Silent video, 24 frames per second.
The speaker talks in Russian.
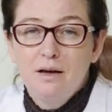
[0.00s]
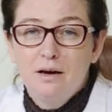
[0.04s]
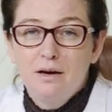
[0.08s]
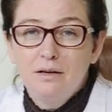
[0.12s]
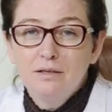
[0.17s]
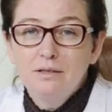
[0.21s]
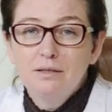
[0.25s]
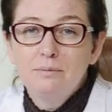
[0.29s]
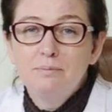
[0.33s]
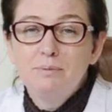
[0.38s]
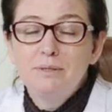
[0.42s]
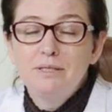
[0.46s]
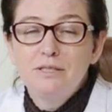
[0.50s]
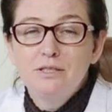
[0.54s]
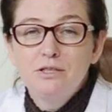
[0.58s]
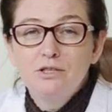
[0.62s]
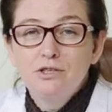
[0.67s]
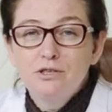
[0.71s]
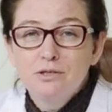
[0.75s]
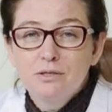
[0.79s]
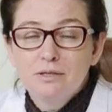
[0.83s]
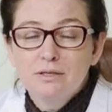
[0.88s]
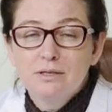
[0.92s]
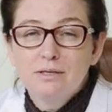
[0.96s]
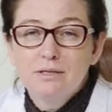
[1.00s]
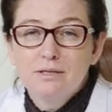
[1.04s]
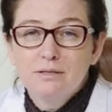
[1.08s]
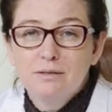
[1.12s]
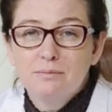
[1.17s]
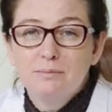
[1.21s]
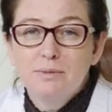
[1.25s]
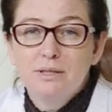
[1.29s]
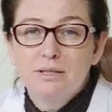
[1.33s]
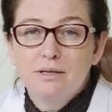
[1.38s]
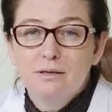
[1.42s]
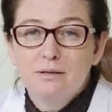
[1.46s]
ортопедическая
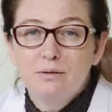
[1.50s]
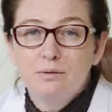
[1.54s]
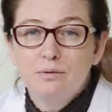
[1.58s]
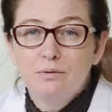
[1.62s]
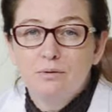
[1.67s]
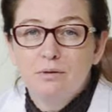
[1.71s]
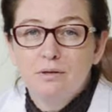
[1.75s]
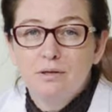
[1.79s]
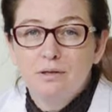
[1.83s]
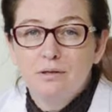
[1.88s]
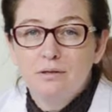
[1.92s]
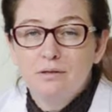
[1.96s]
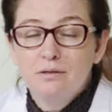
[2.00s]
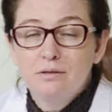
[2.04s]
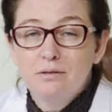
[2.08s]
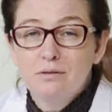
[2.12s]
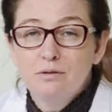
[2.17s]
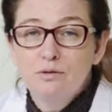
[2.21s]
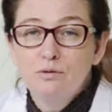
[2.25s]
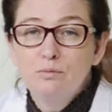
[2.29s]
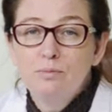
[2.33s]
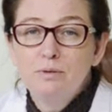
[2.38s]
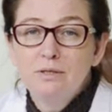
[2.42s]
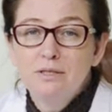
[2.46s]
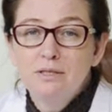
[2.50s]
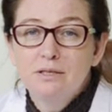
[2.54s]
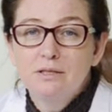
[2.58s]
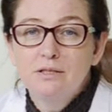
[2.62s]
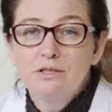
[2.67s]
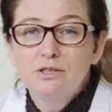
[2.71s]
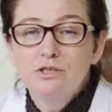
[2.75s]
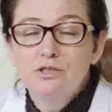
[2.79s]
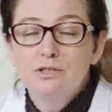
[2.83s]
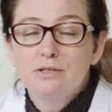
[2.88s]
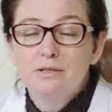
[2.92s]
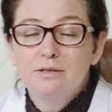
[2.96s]
стоматология,
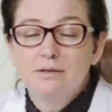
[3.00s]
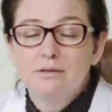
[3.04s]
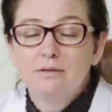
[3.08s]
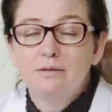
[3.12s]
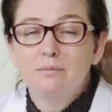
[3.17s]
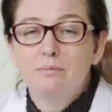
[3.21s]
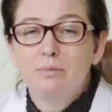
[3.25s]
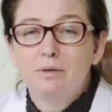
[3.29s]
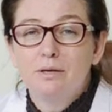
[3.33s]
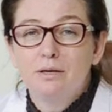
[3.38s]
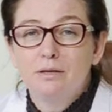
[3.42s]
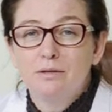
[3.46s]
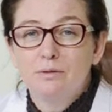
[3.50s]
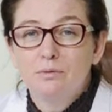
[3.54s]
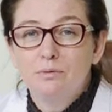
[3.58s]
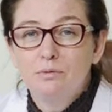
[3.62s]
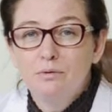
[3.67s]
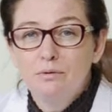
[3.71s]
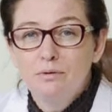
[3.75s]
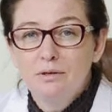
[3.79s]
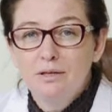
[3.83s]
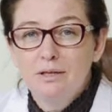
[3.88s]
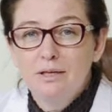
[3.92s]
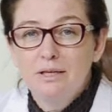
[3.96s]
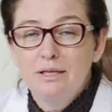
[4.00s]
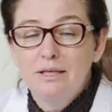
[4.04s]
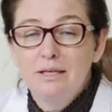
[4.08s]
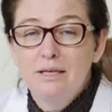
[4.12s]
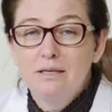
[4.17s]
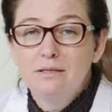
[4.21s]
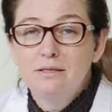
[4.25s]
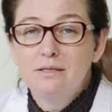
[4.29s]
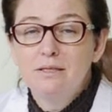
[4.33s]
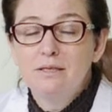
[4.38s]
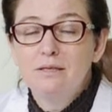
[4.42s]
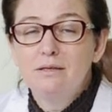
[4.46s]
зуботехническая лаборатория и
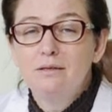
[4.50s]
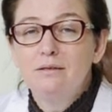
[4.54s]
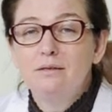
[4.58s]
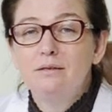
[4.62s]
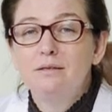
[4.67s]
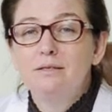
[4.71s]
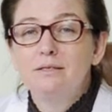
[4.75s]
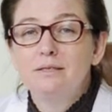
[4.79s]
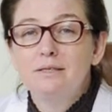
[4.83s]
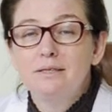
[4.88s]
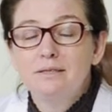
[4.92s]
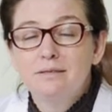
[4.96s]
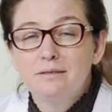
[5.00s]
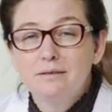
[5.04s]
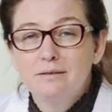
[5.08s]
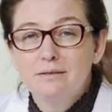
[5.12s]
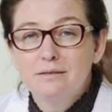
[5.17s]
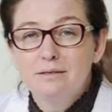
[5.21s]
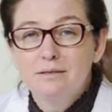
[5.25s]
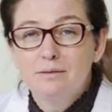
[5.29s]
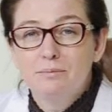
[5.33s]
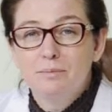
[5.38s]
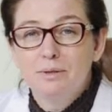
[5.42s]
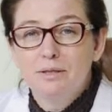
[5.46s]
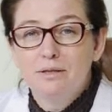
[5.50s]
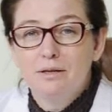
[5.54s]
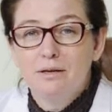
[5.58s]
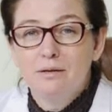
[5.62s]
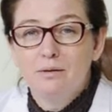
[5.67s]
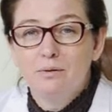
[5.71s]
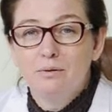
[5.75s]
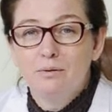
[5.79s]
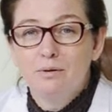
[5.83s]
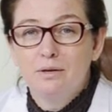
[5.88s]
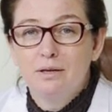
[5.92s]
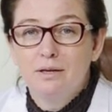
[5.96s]
отделение детской
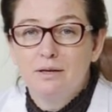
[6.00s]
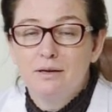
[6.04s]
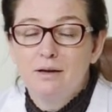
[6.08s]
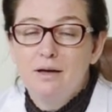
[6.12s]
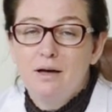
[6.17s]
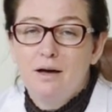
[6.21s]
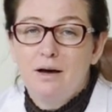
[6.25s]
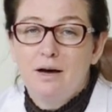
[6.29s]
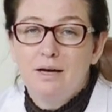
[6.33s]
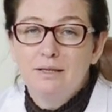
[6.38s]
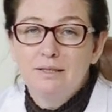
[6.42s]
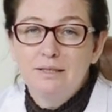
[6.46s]
стоматологии, а